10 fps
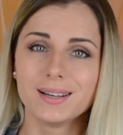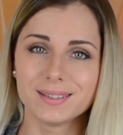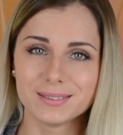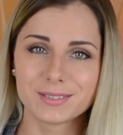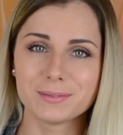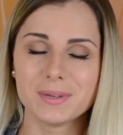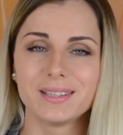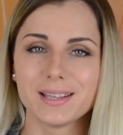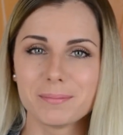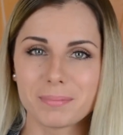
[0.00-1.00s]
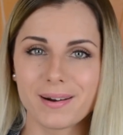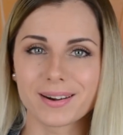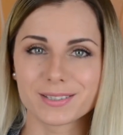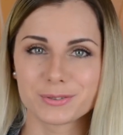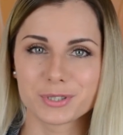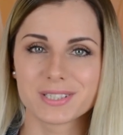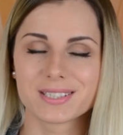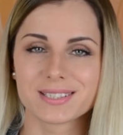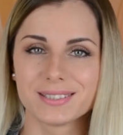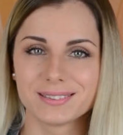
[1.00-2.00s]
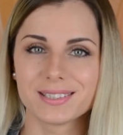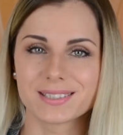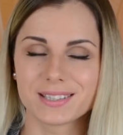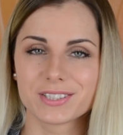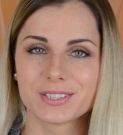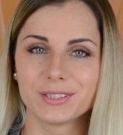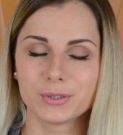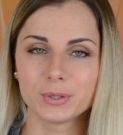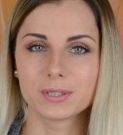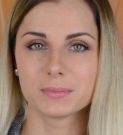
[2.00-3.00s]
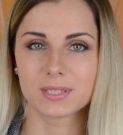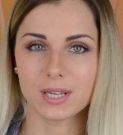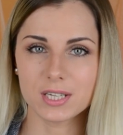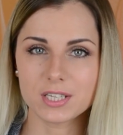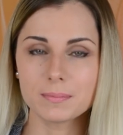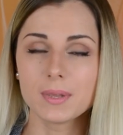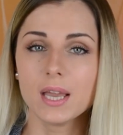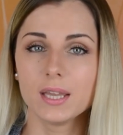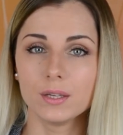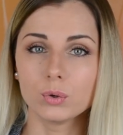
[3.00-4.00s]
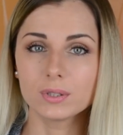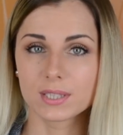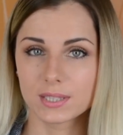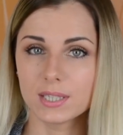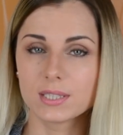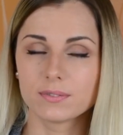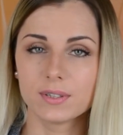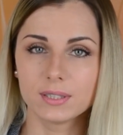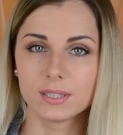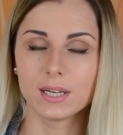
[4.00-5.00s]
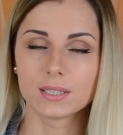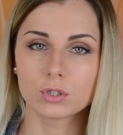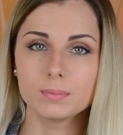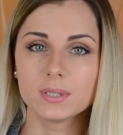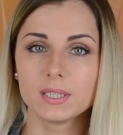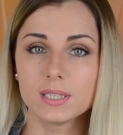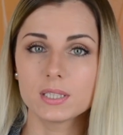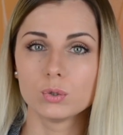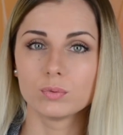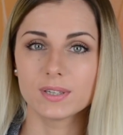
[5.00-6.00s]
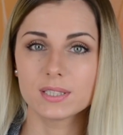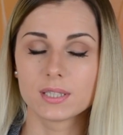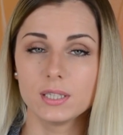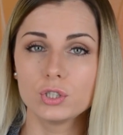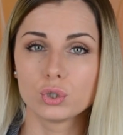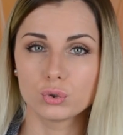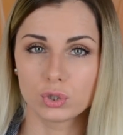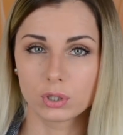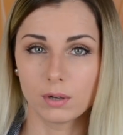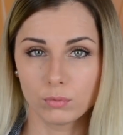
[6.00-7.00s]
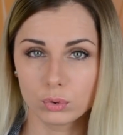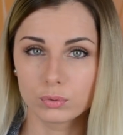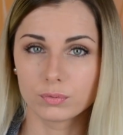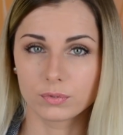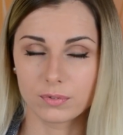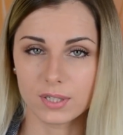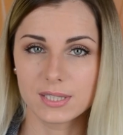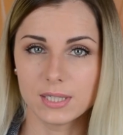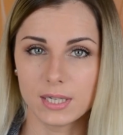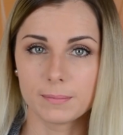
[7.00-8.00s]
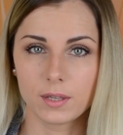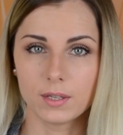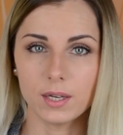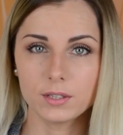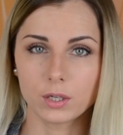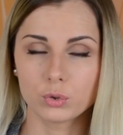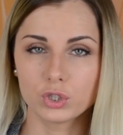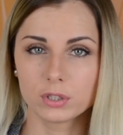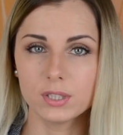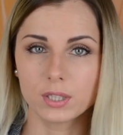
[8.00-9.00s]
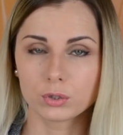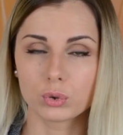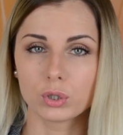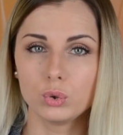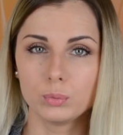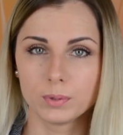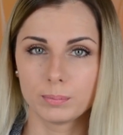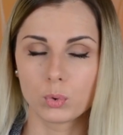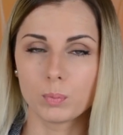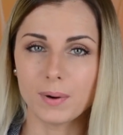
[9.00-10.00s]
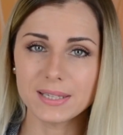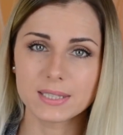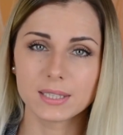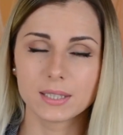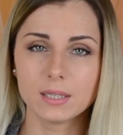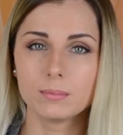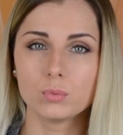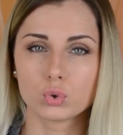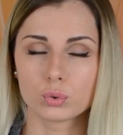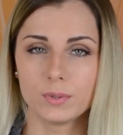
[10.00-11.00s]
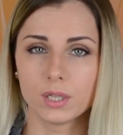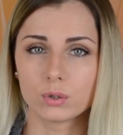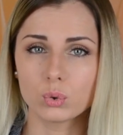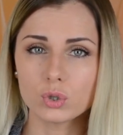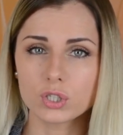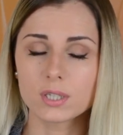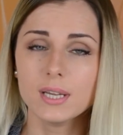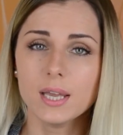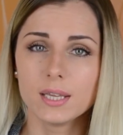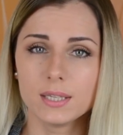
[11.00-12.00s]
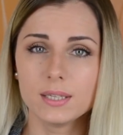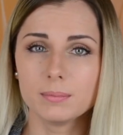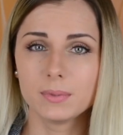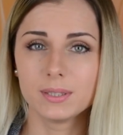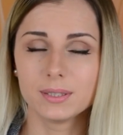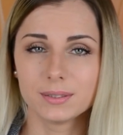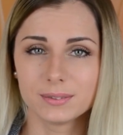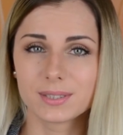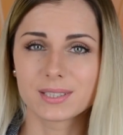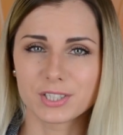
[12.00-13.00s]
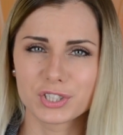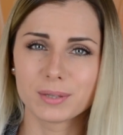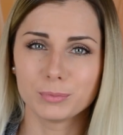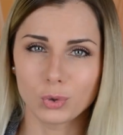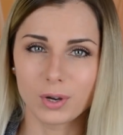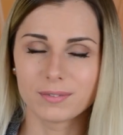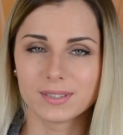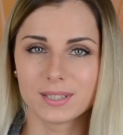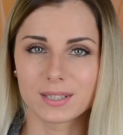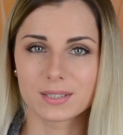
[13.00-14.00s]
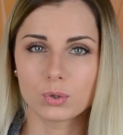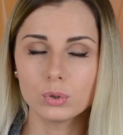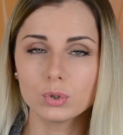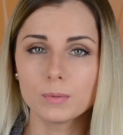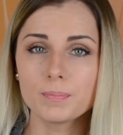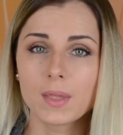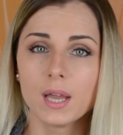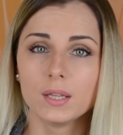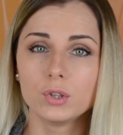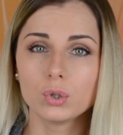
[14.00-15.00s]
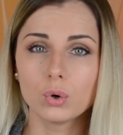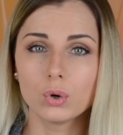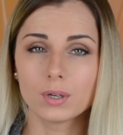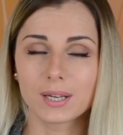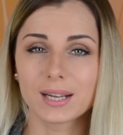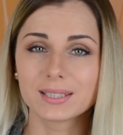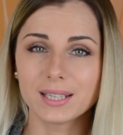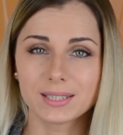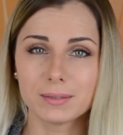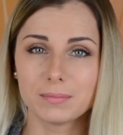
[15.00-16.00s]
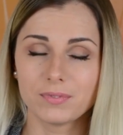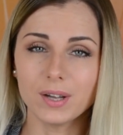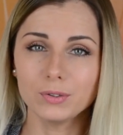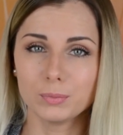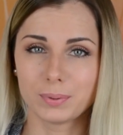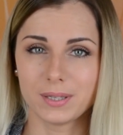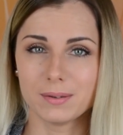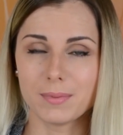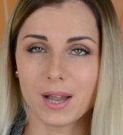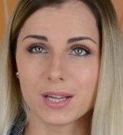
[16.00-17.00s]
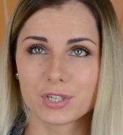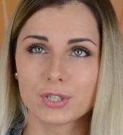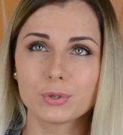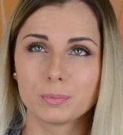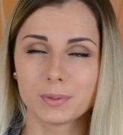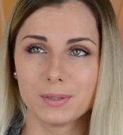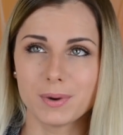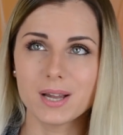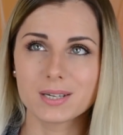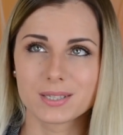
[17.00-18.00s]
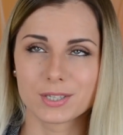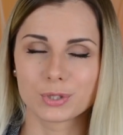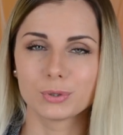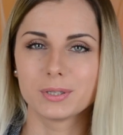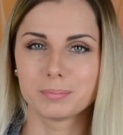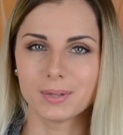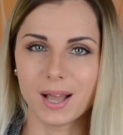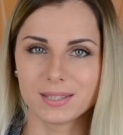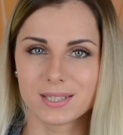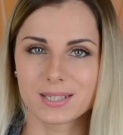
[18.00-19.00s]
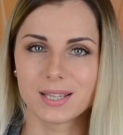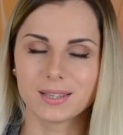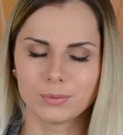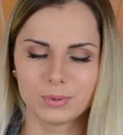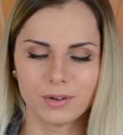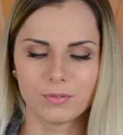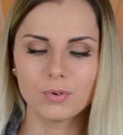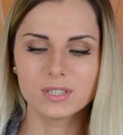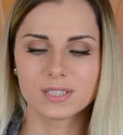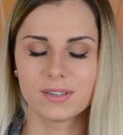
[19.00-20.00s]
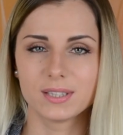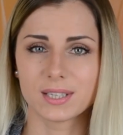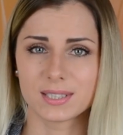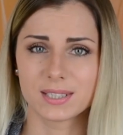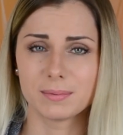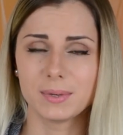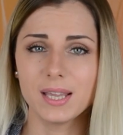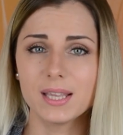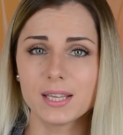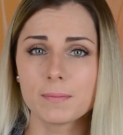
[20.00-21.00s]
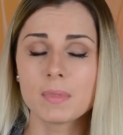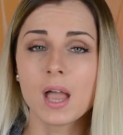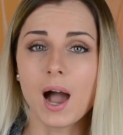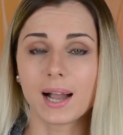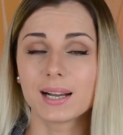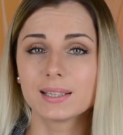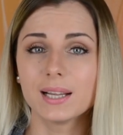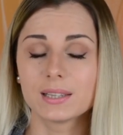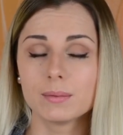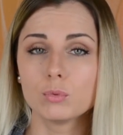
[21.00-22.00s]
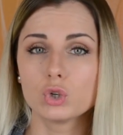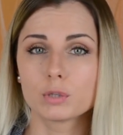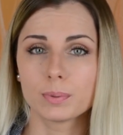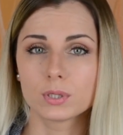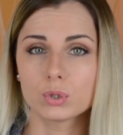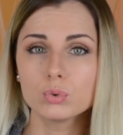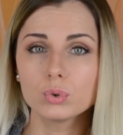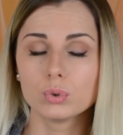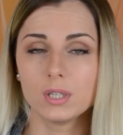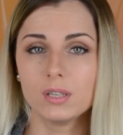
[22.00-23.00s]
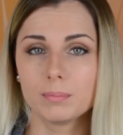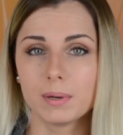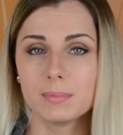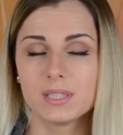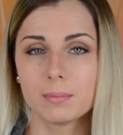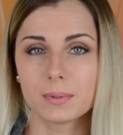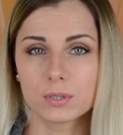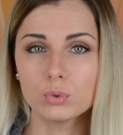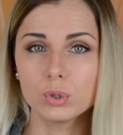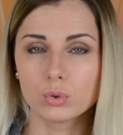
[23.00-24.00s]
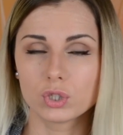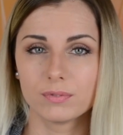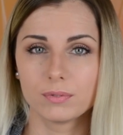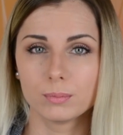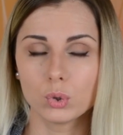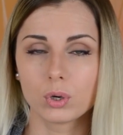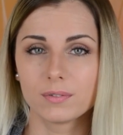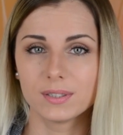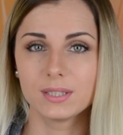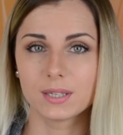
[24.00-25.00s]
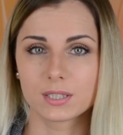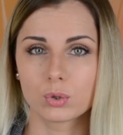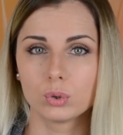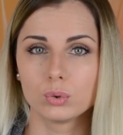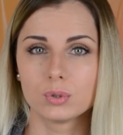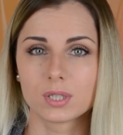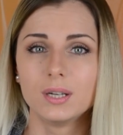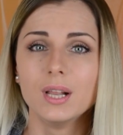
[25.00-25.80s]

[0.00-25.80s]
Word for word: э, семейная пара с уже с достаточно долгим стажем, и он касается воды, особенно если у вас стоит счетчик на воду в квартире. Я такой человек, который любит покупаться, да и муж у меня тоже, и мы достаточно много воды расходуем, но когда ты ванну принимаешь, ты хоть понимаешь, за что ты платишь, это удовольствие, это расслабление, а когда ты моешь посуду, и при мытье посуды очень много воды расходуется,